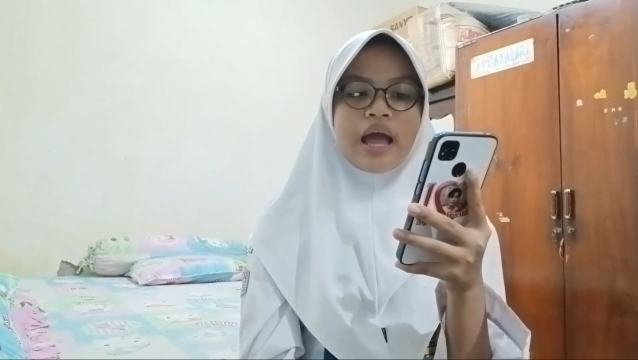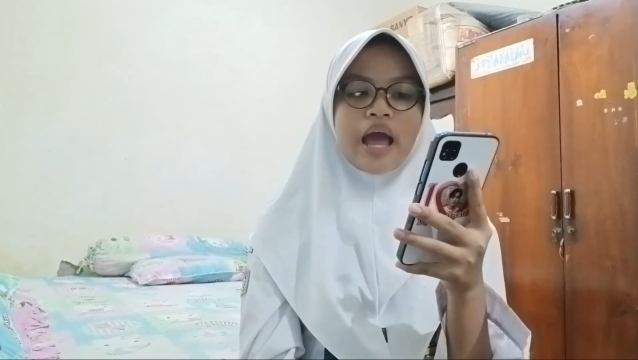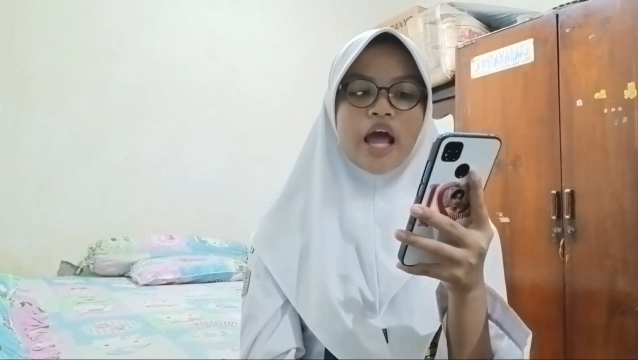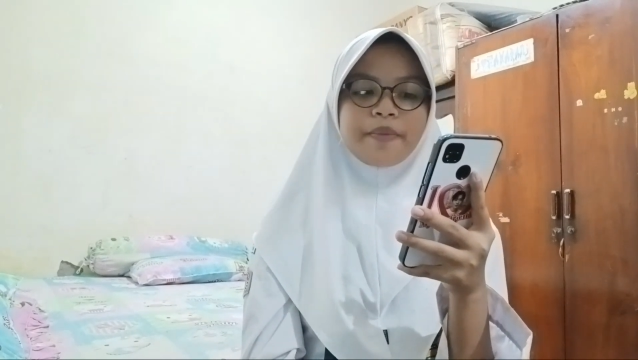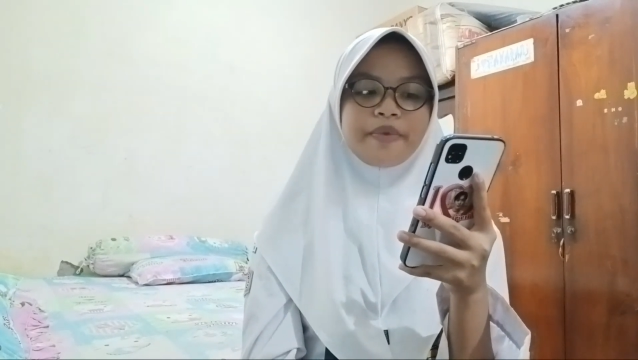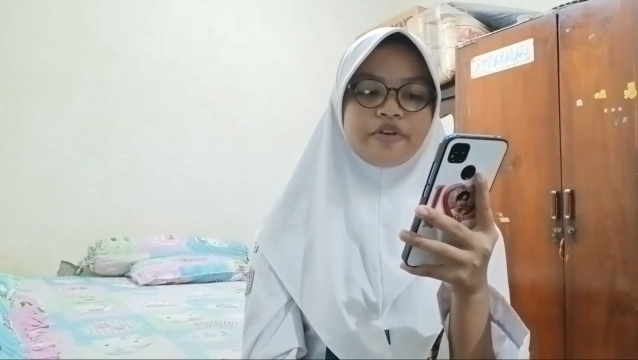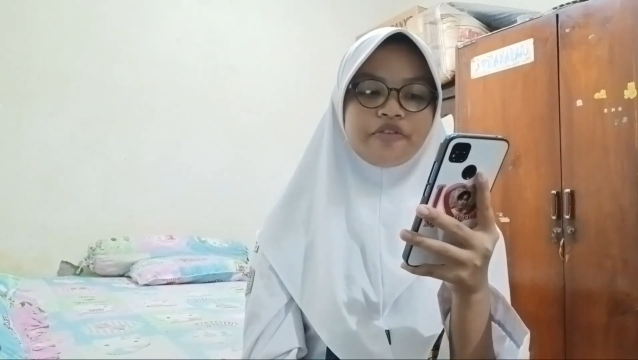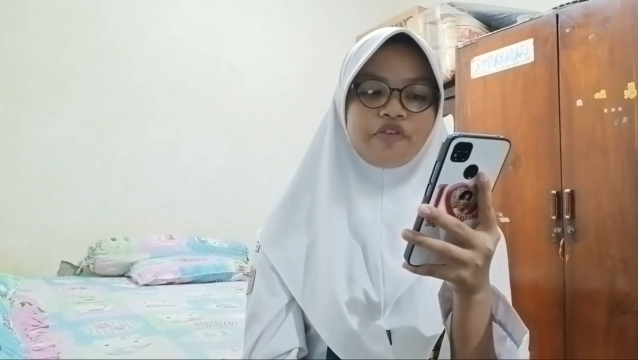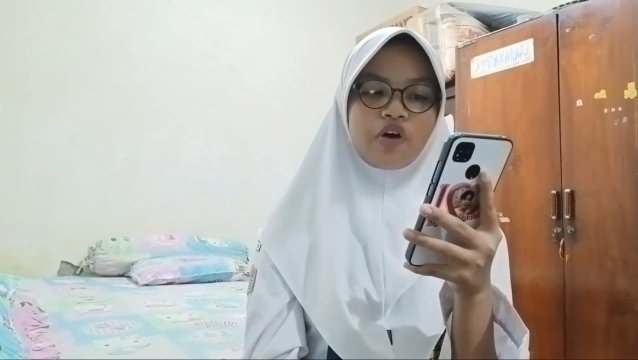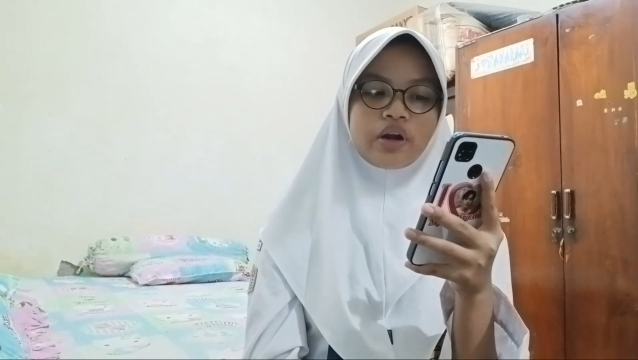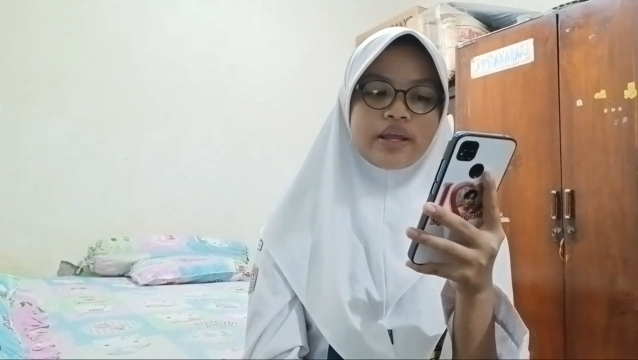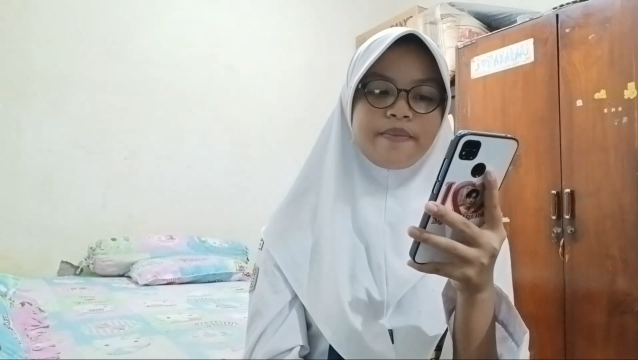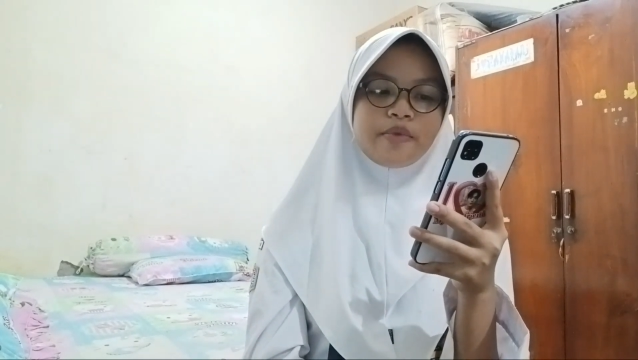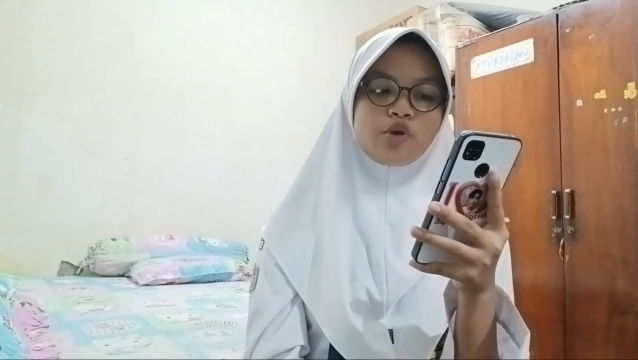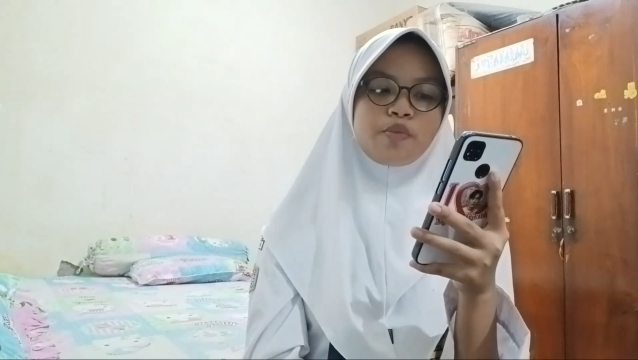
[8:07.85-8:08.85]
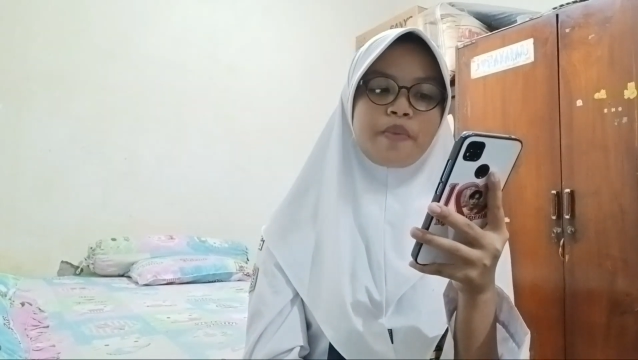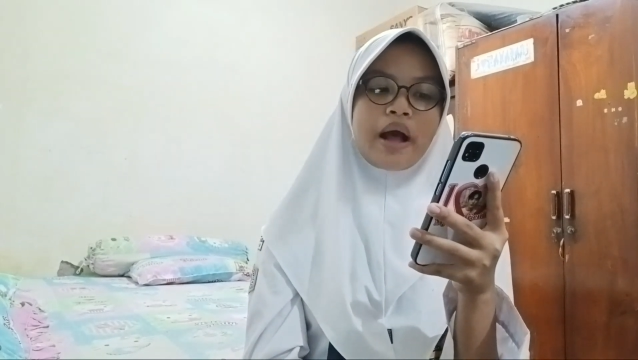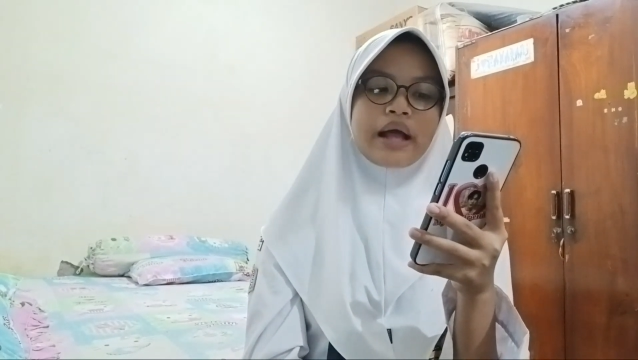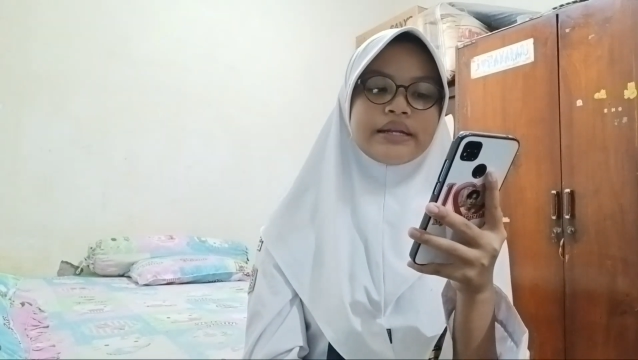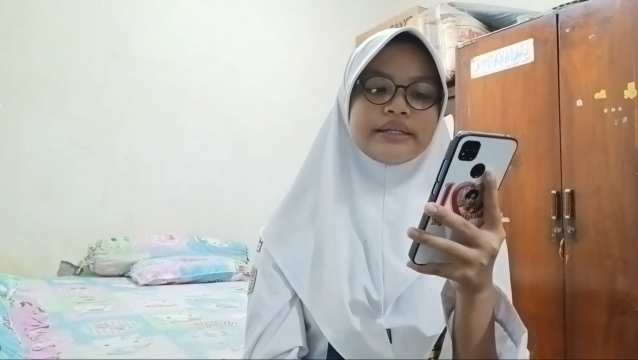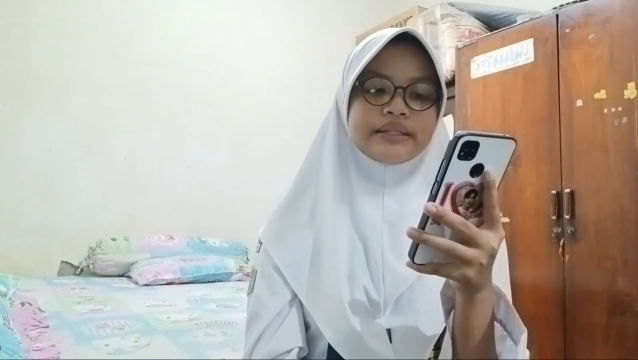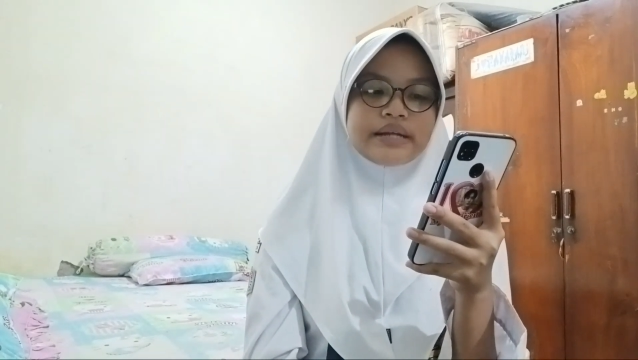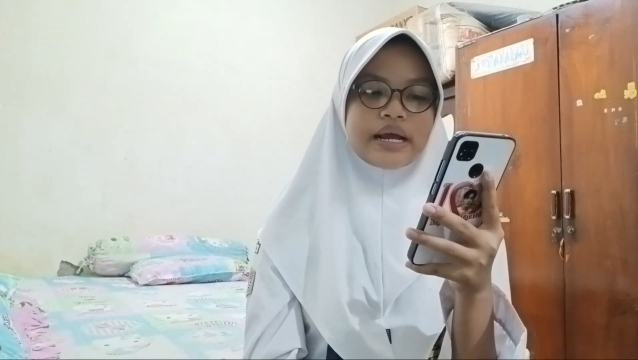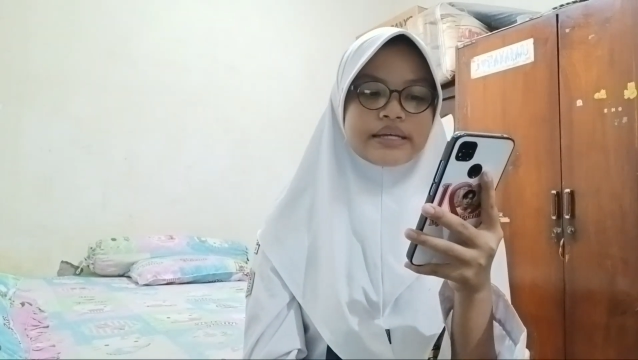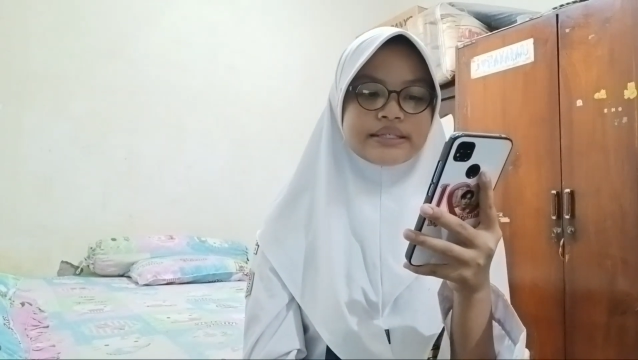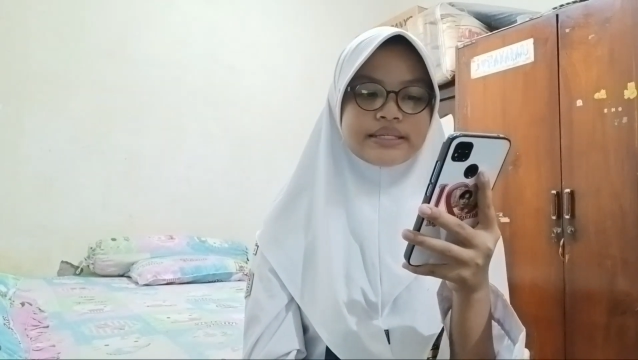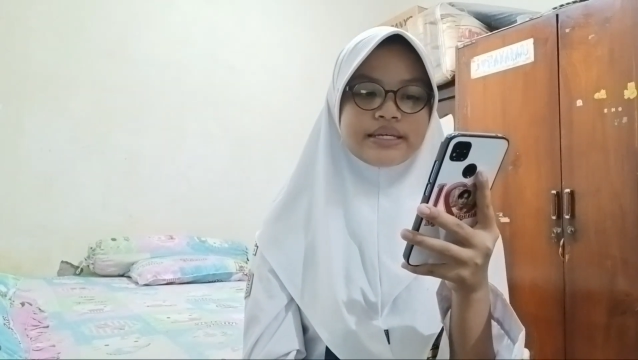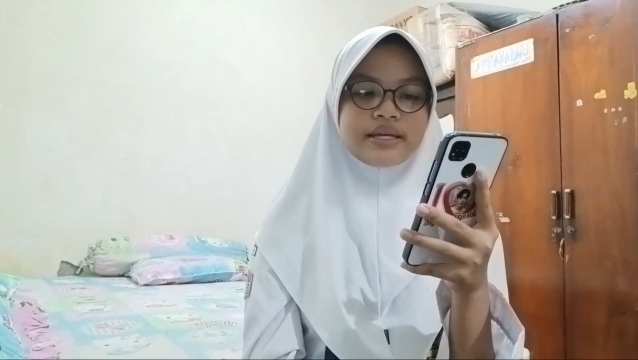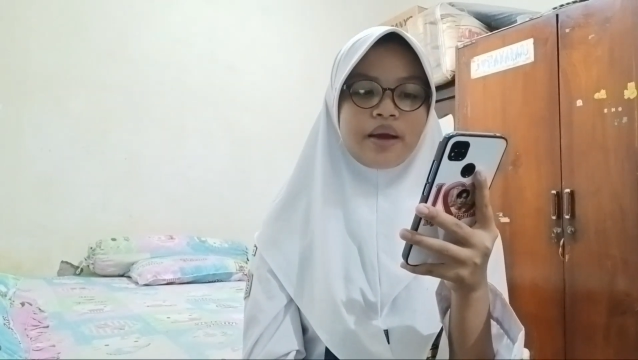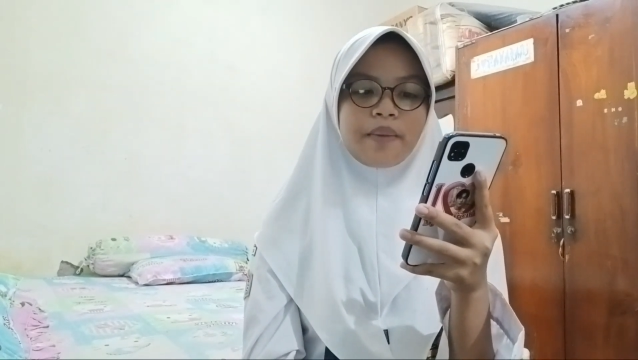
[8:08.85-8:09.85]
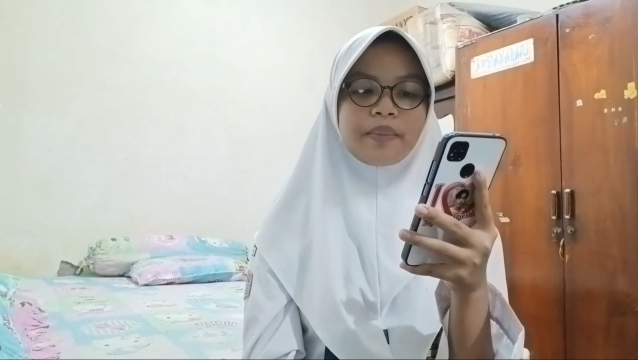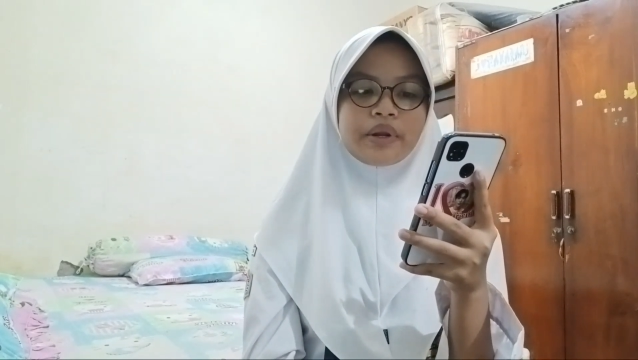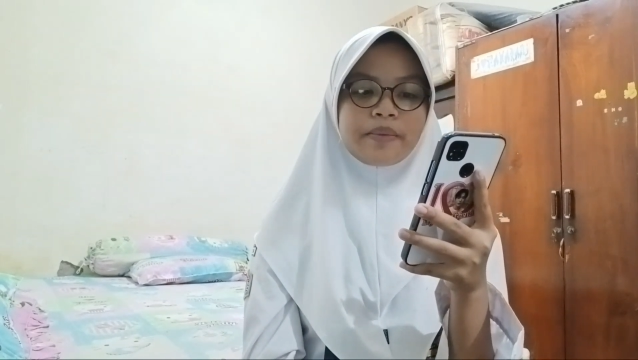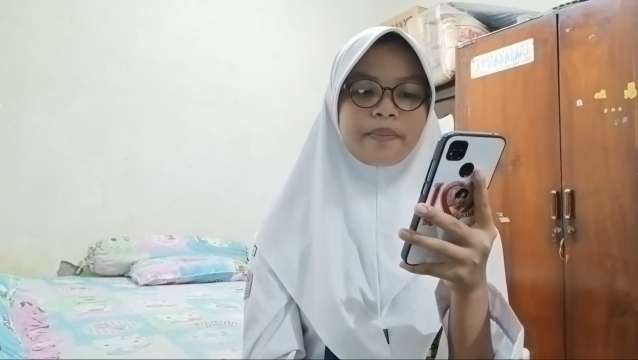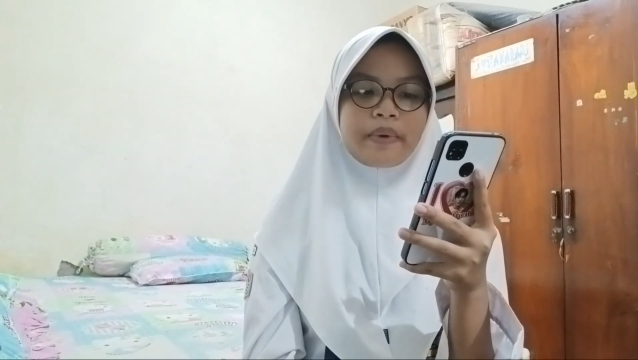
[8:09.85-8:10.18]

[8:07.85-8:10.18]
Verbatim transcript: Herbivory merupakan interaksi yang